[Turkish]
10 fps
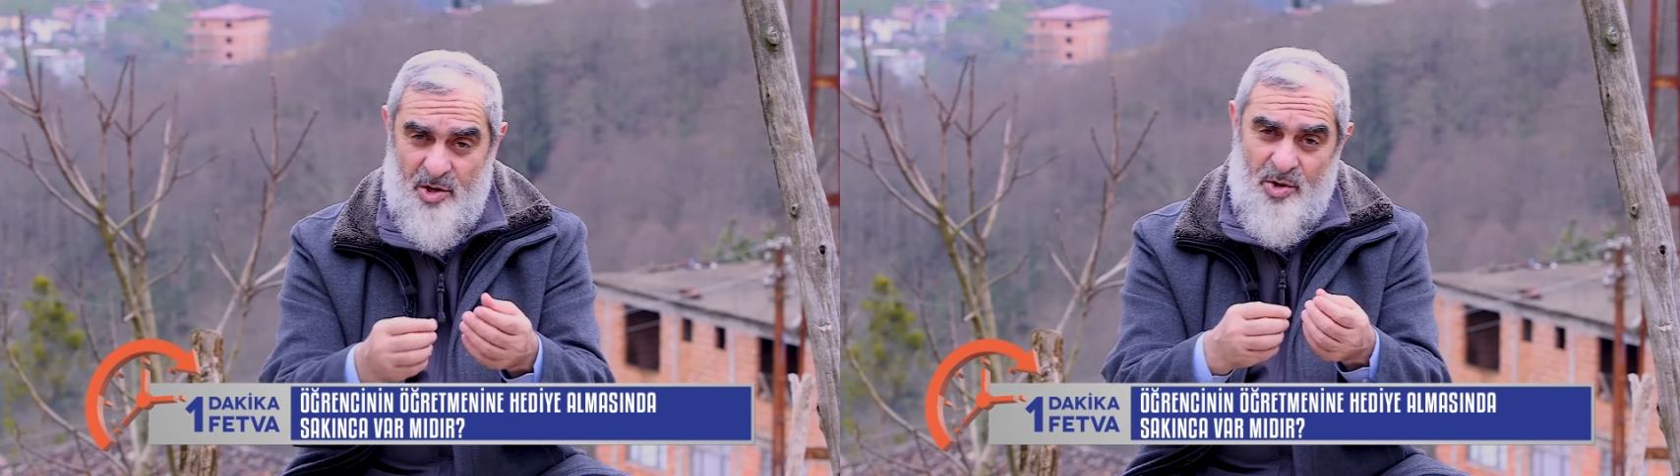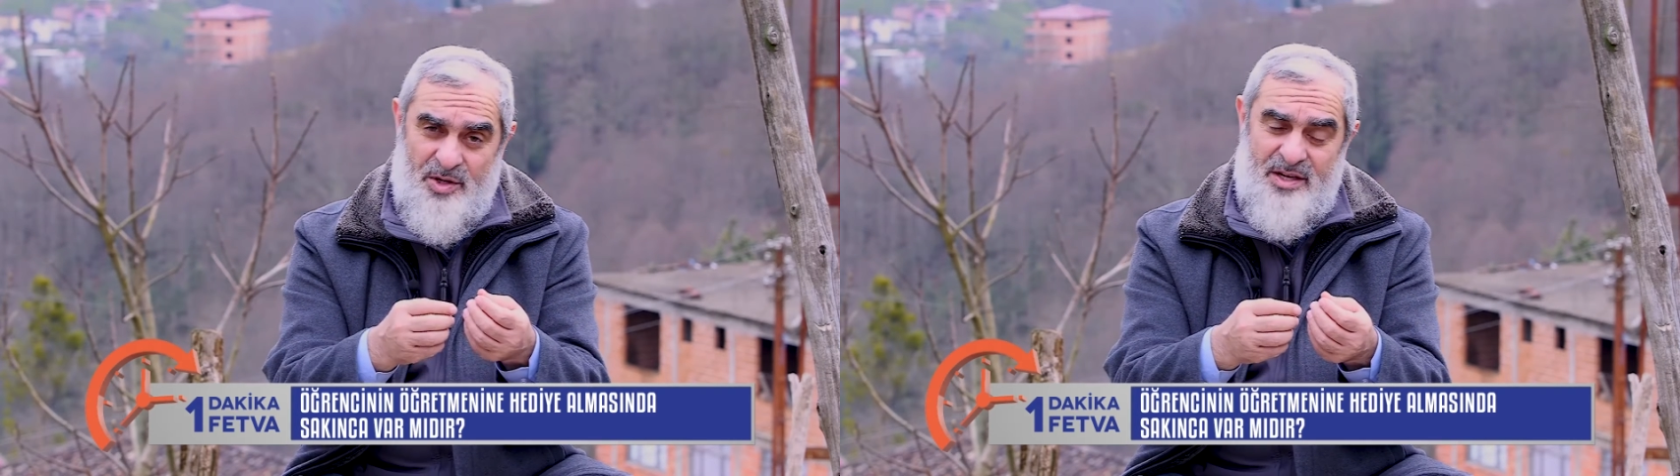
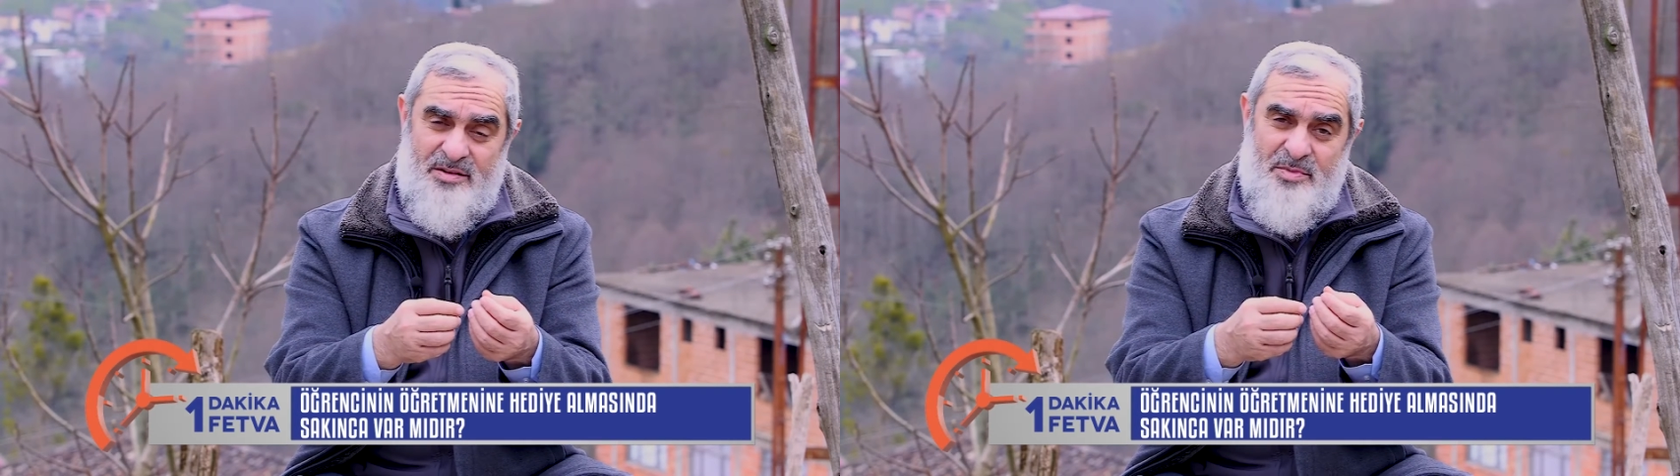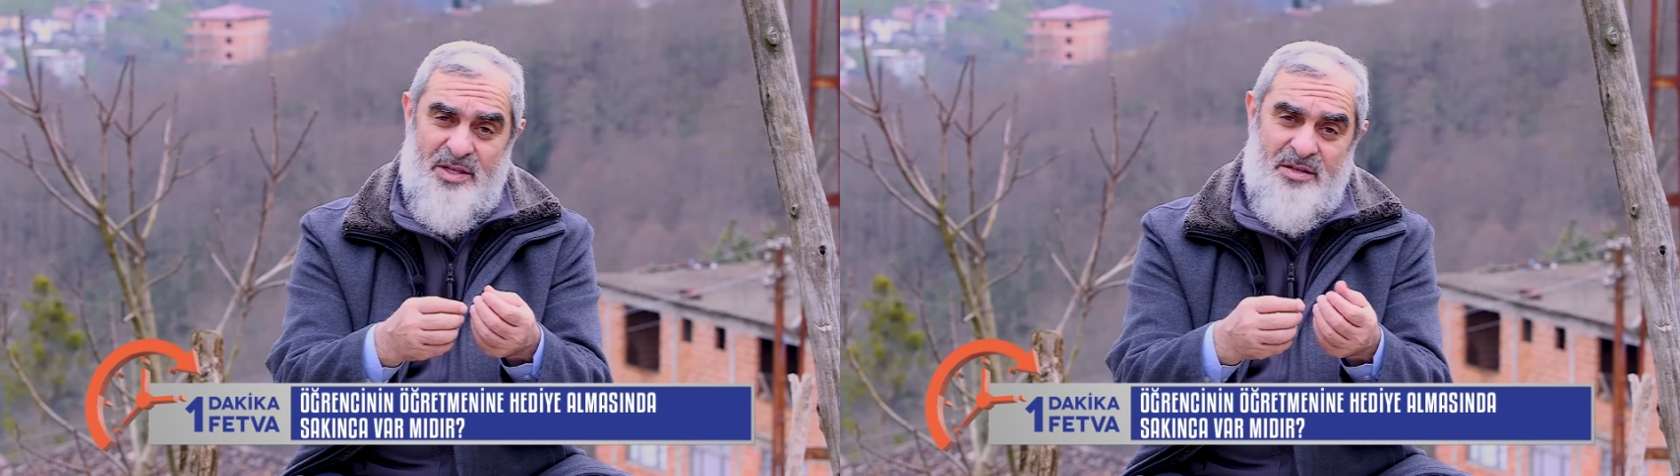
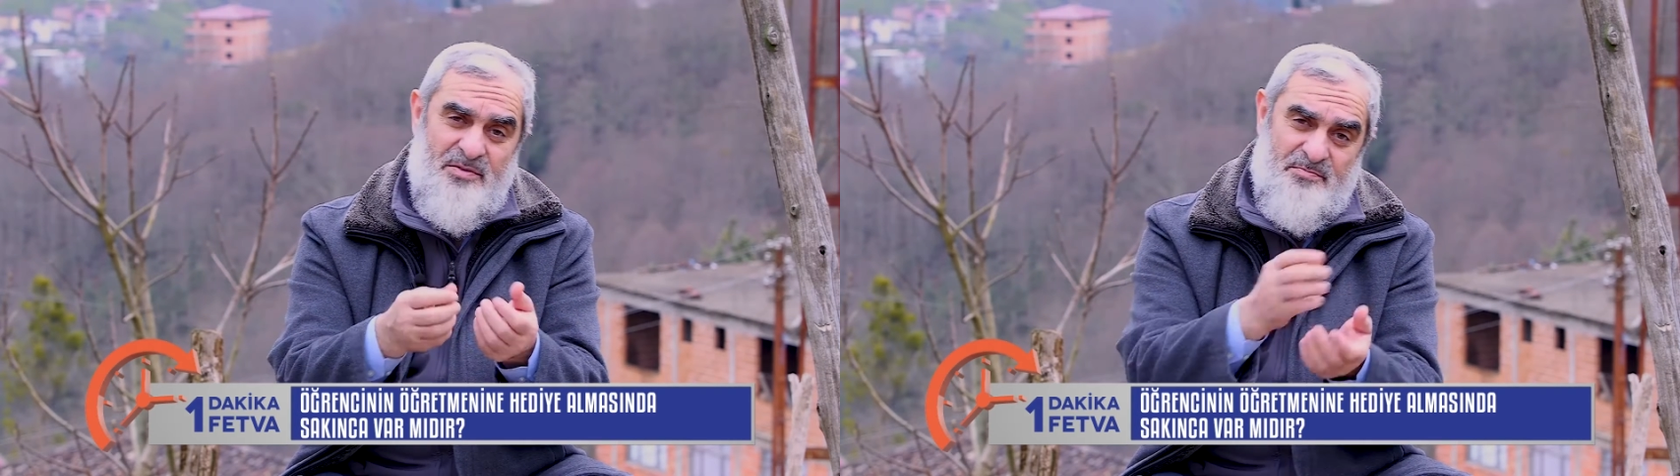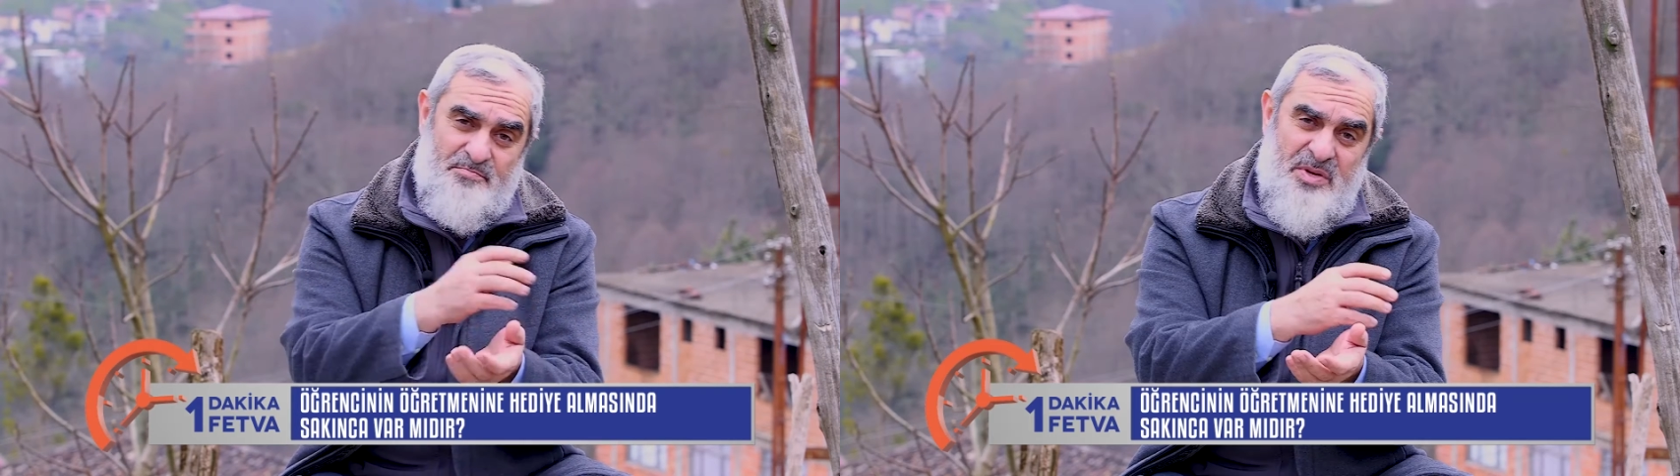
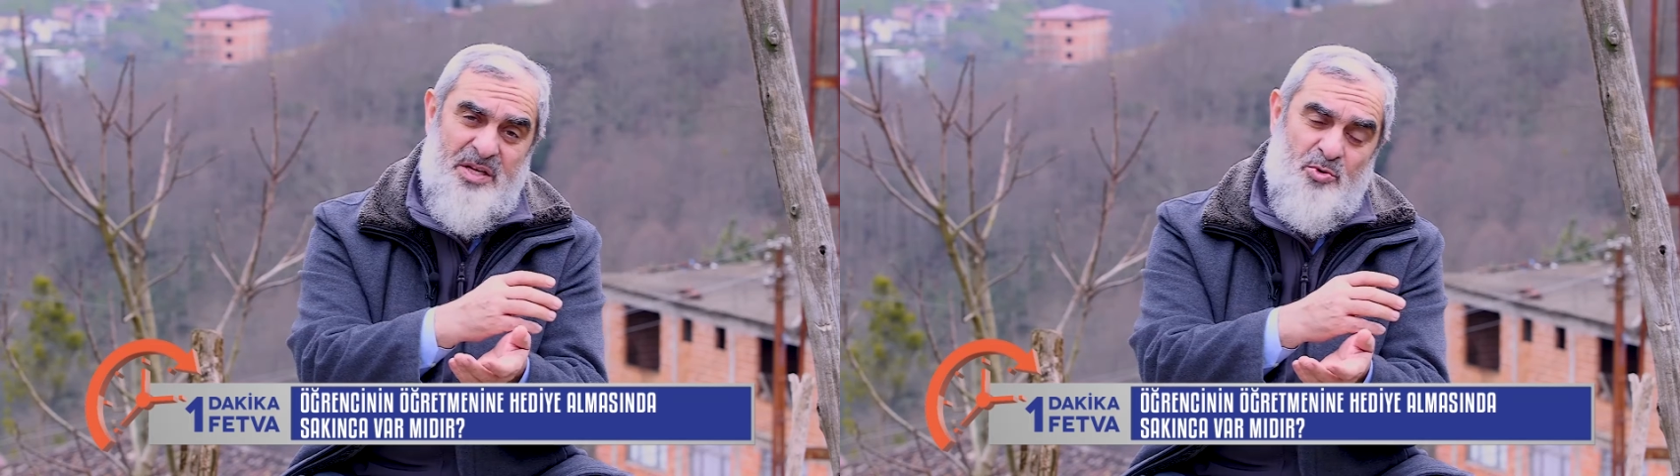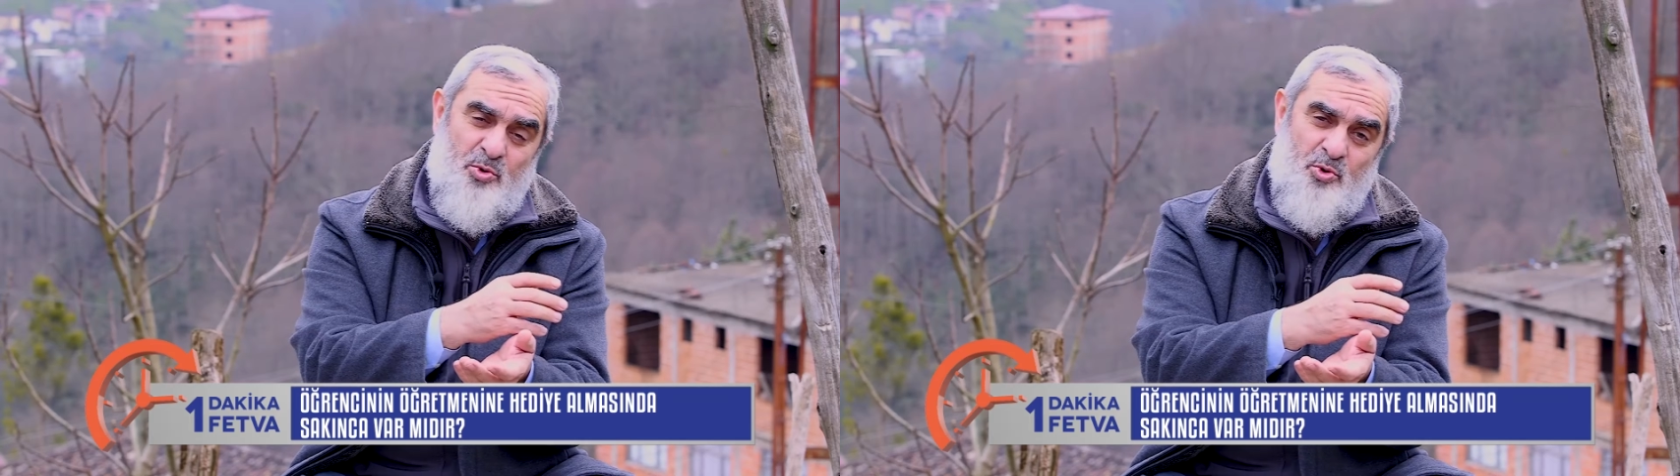öğretmenin
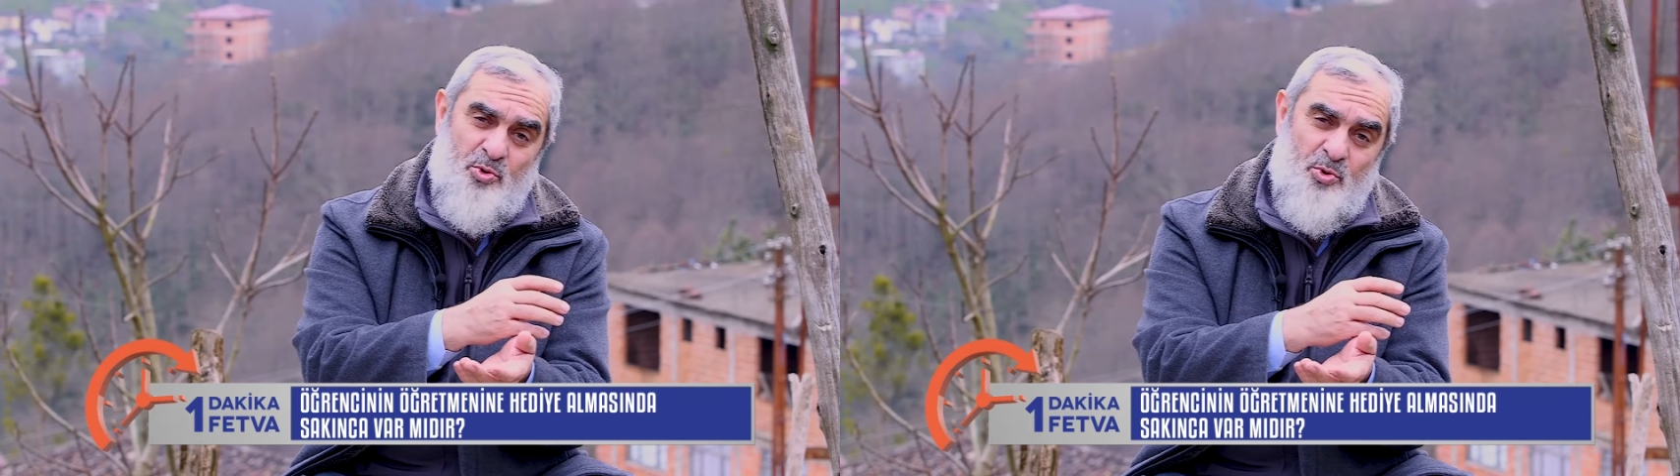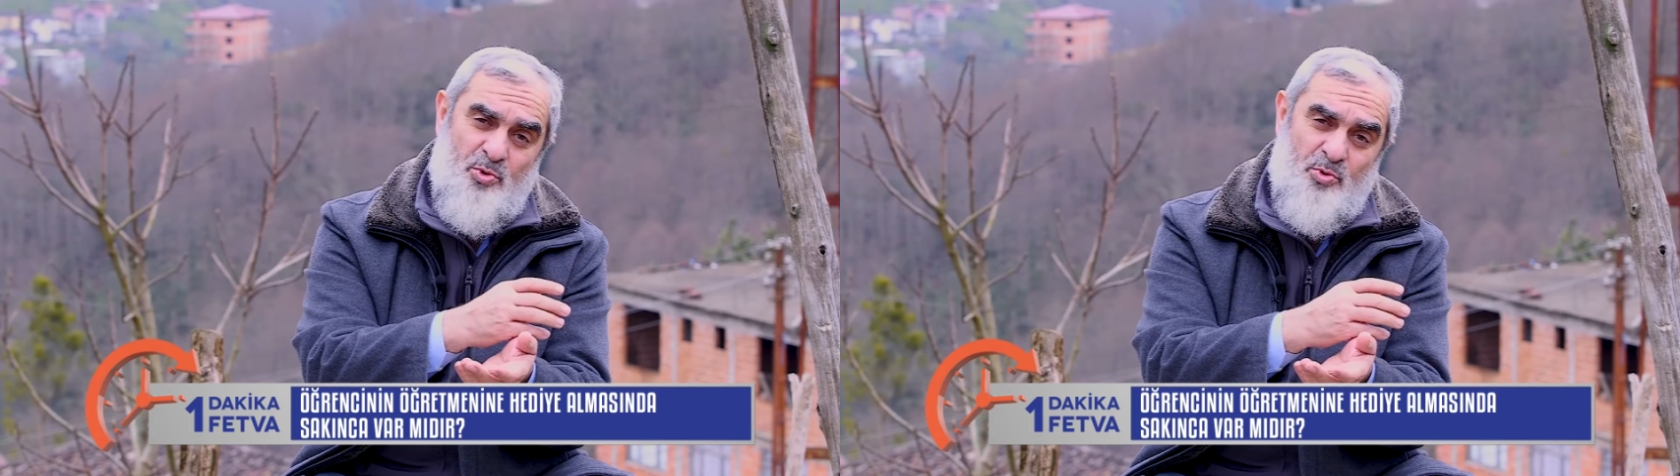bir
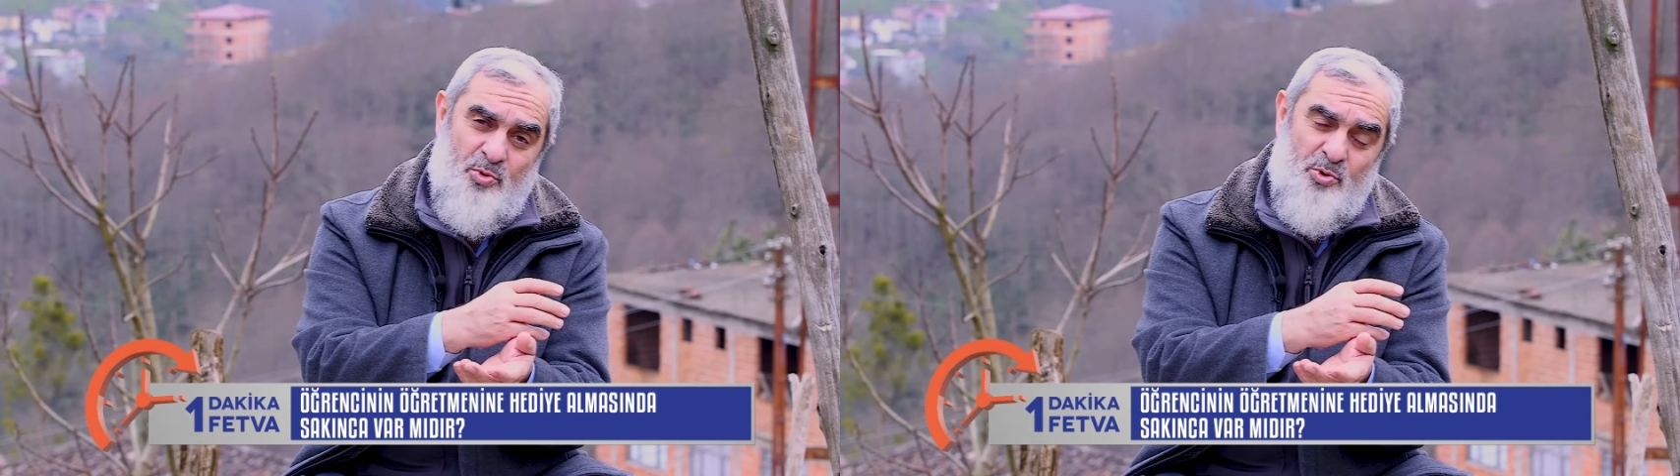kusu,